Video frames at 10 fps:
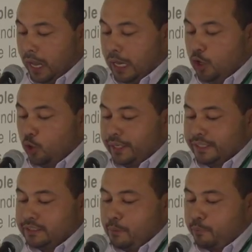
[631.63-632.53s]
a lo
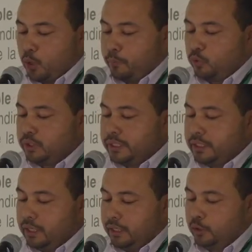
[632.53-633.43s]
que se
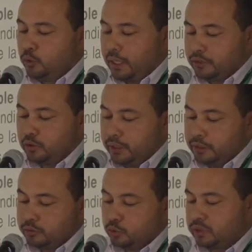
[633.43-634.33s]
propondría en un caso
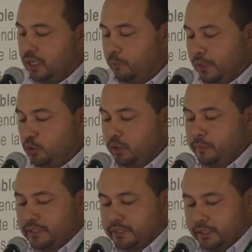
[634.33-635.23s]
de estos que el medio
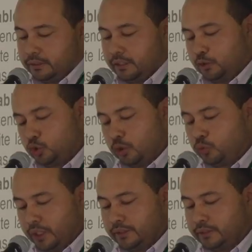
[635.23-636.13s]
advirtiese a sus
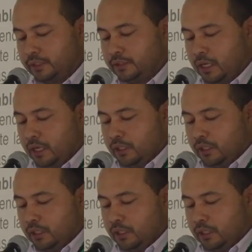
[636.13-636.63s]
audiencias